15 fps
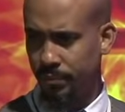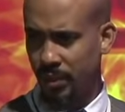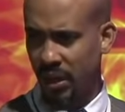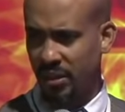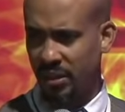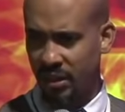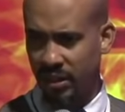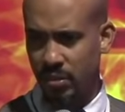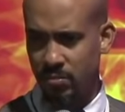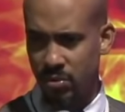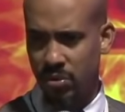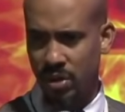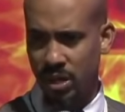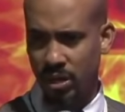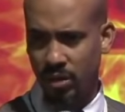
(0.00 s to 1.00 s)
que se están
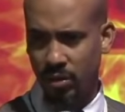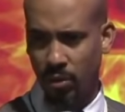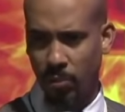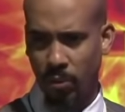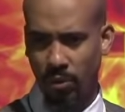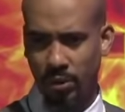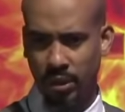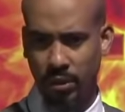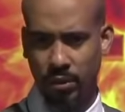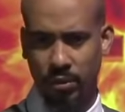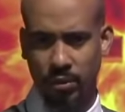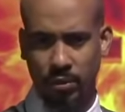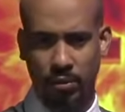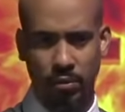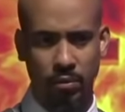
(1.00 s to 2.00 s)
muriendo por dentro
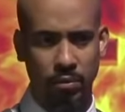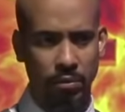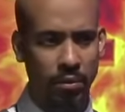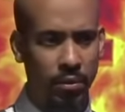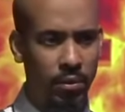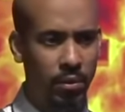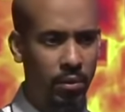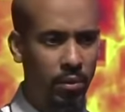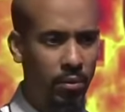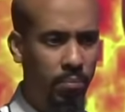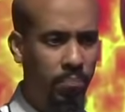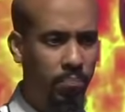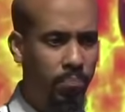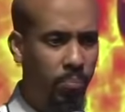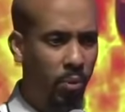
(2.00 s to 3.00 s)

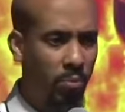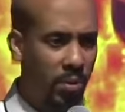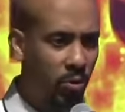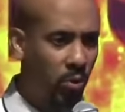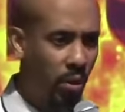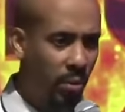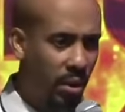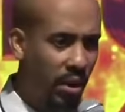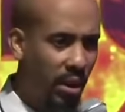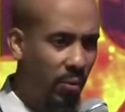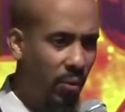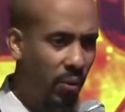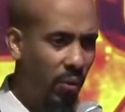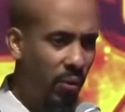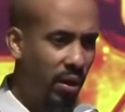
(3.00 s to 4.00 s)
por miedo a abrir la
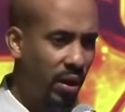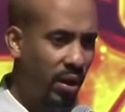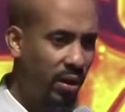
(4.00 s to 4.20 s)
boca.